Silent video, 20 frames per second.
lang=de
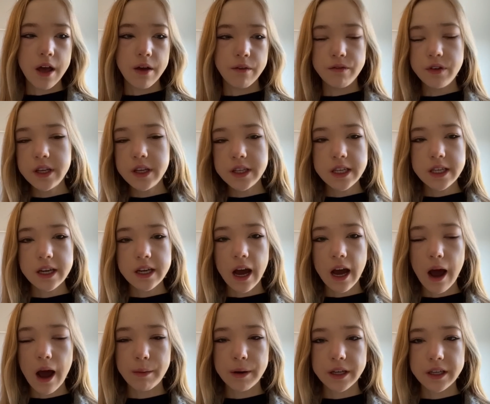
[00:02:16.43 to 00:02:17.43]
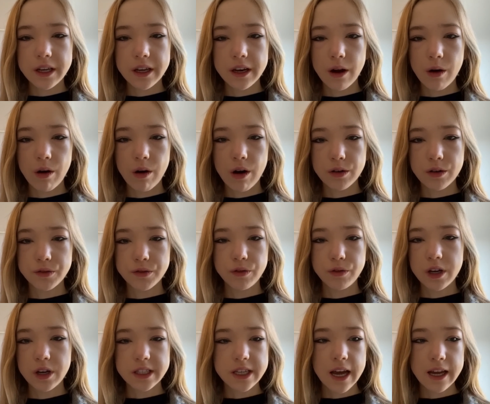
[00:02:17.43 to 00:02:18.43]
wie sieht Ihre Arbeit genau aus
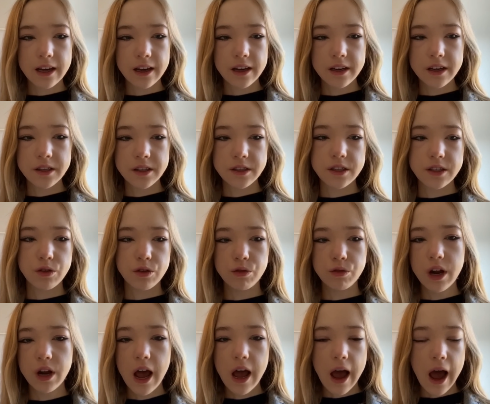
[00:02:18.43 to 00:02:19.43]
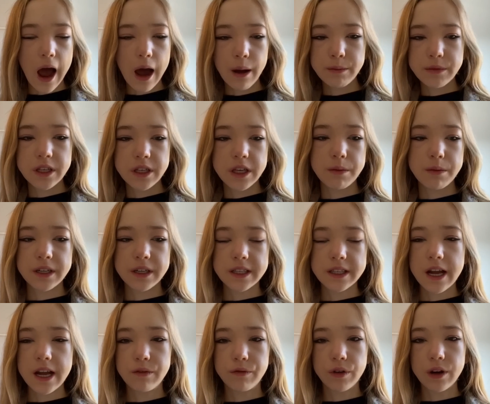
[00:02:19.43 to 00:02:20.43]
für das Hartland Institut? haben Sie jemals
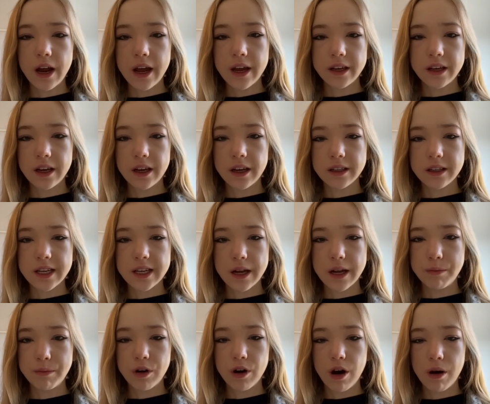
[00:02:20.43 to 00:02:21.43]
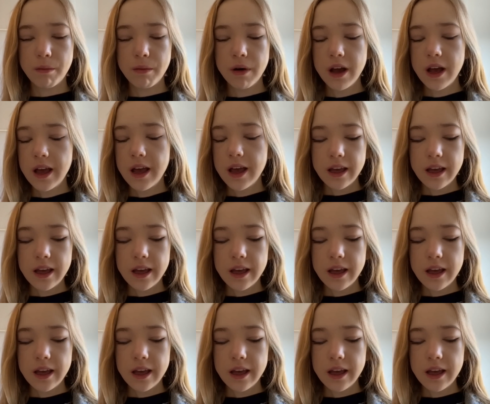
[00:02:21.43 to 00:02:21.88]
Geld von Eike gezahlt bekommen?